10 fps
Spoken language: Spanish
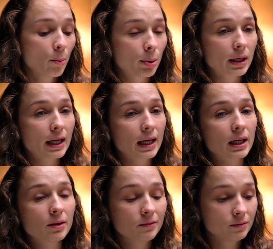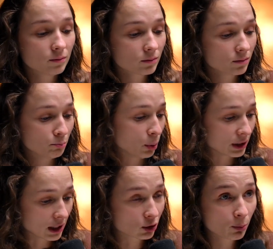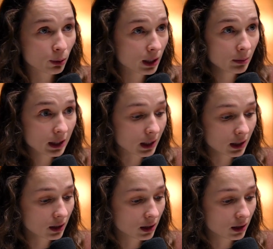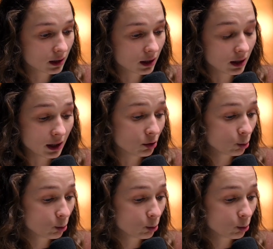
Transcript: Porque pues se hizo polémica en,